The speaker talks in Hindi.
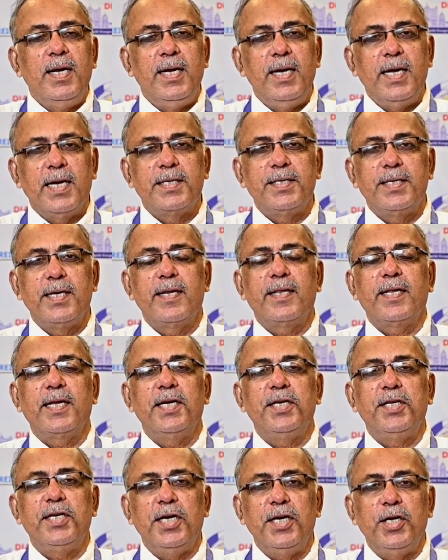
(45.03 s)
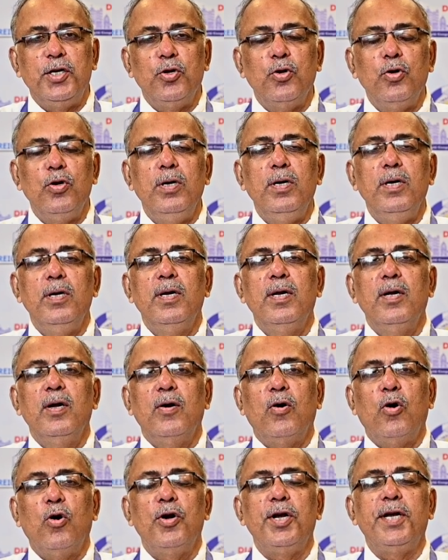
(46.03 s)
लेक्चर्स के शेड्यूल
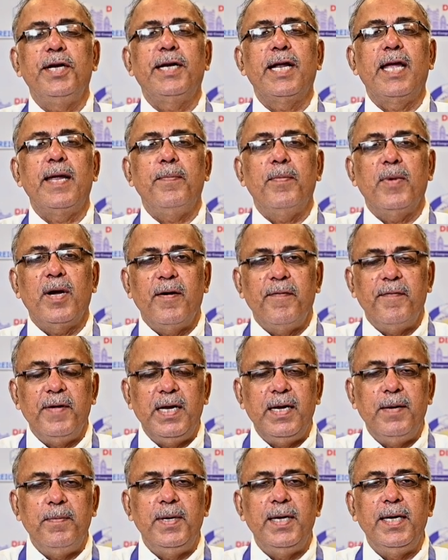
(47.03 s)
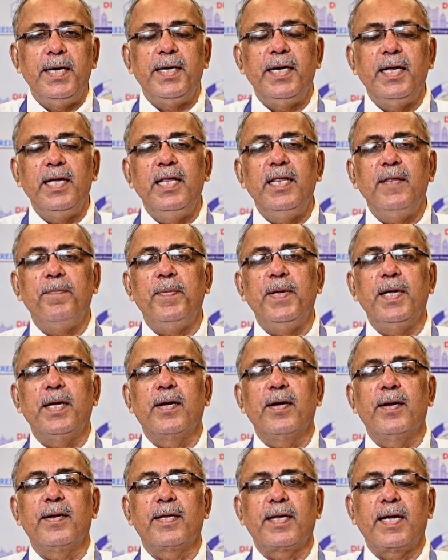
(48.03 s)
ऑन टाइम अवेलेबिलिटी
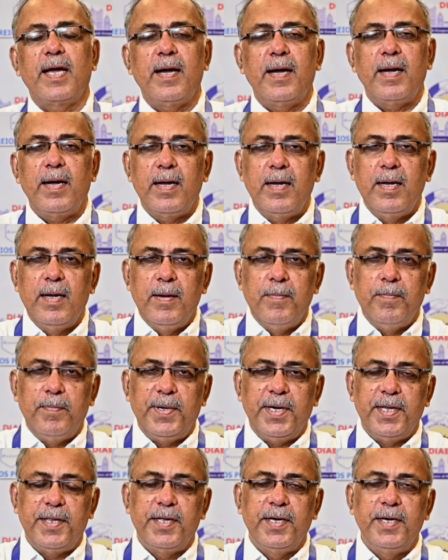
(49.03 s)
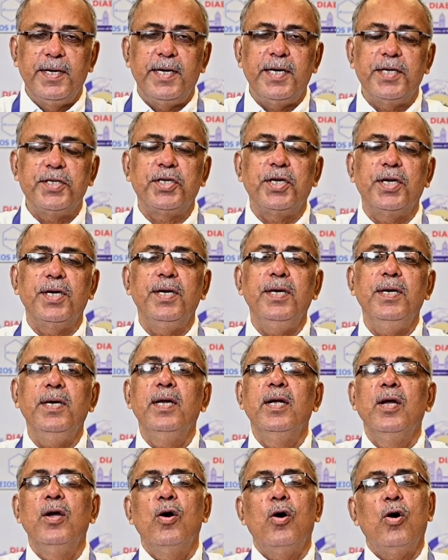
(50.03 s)
स्पीकर्स का प्रेजेंटेशन
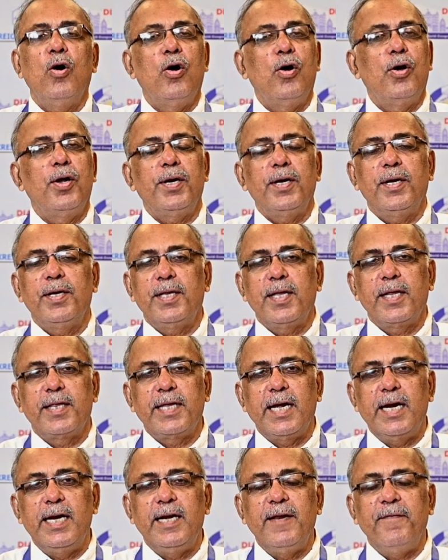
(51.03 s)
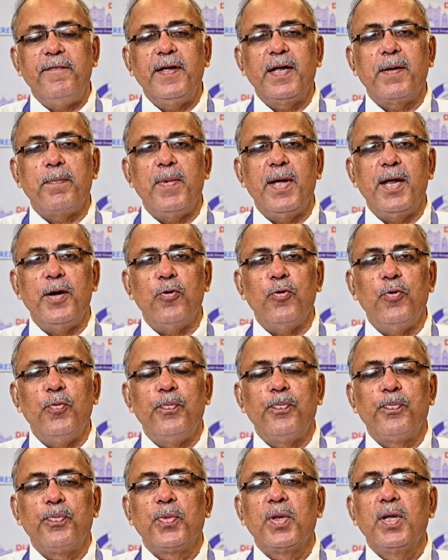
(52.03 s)
और द साइंटिफिक मेनू
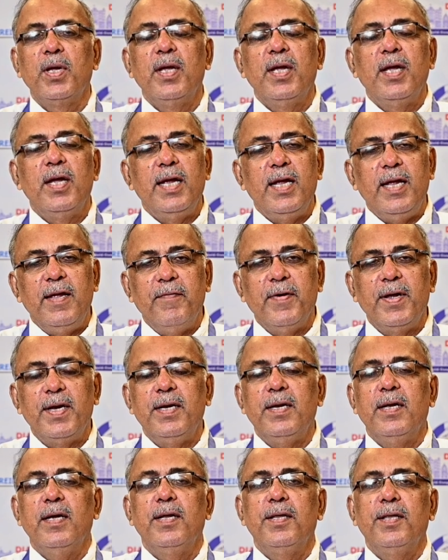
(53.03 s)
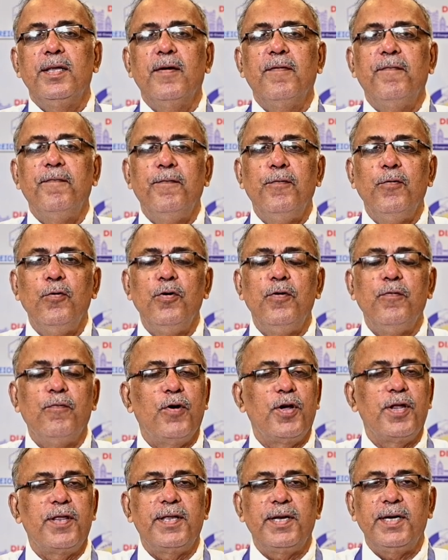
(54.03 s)
इवन द फूड
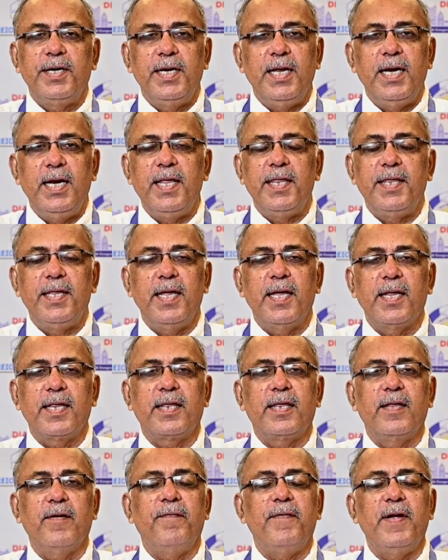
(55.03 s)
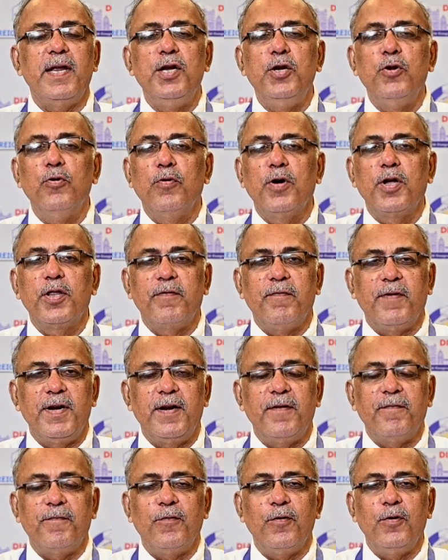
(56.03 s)
वॉज डिलीसियस द वेन्यू वॉज
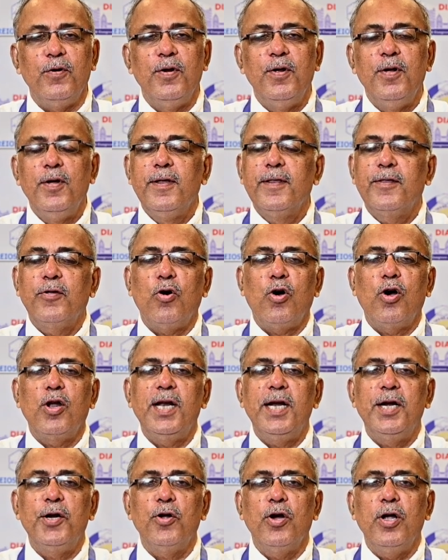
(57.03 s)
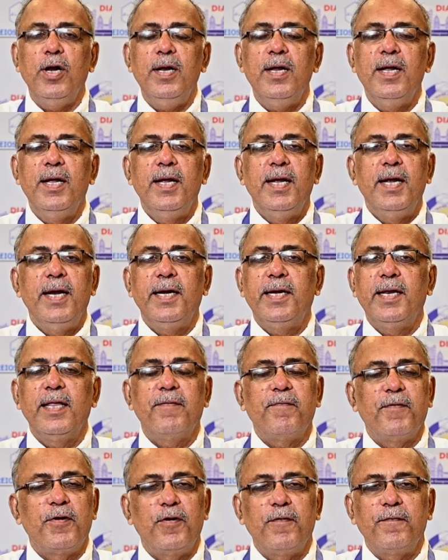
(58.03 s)
वंडरफुल सो ऑल एंड ऑल इट इज़
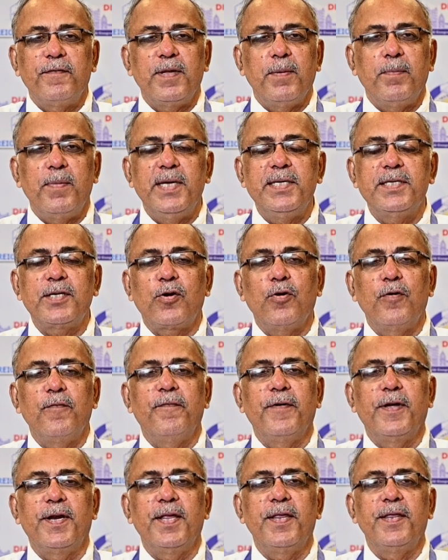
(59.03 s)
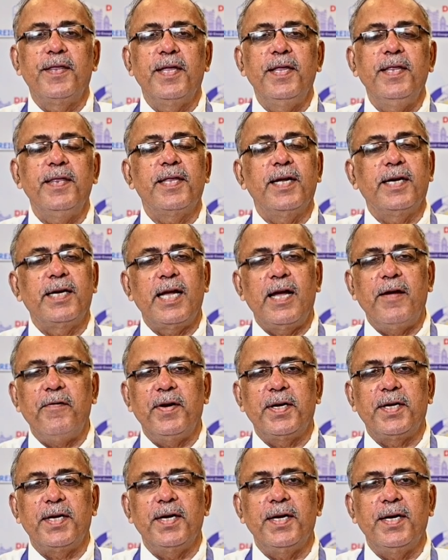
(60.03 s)
वन ऑफ द बेस्ट कॉन्फ्रेंसिस दैट आई हैव
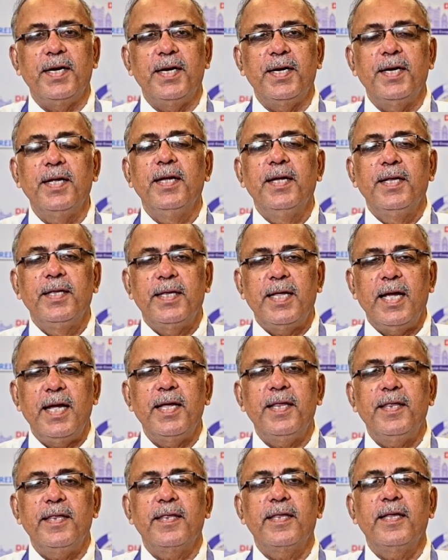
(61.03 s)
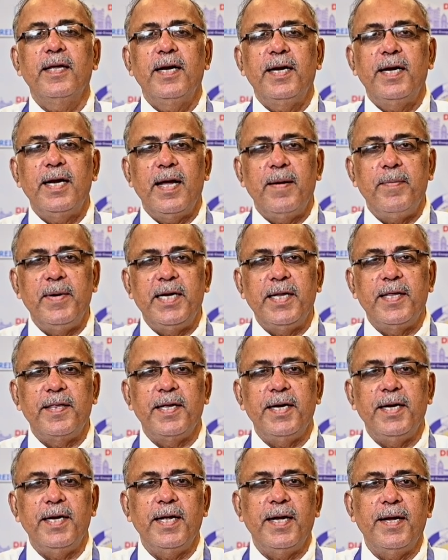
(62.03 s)
अटेंडेड थैंक्स
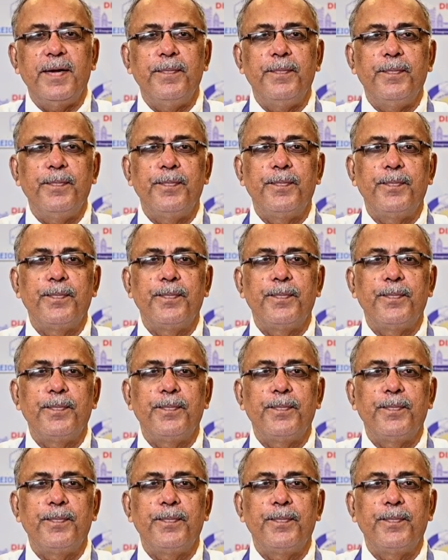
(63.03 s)
डायबिटीज इंडिया